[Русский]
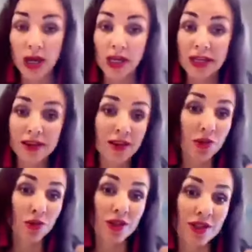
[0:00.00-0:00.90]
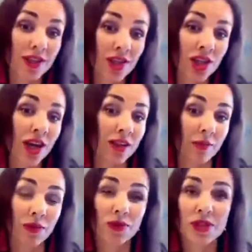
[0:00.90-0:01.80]
И когда нас что-то раздражает, там
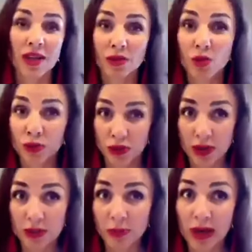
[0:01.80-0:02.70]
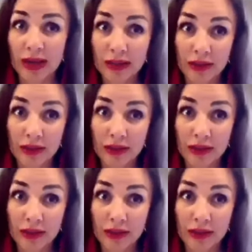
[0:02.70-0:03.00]
официант кофе на нас пролил,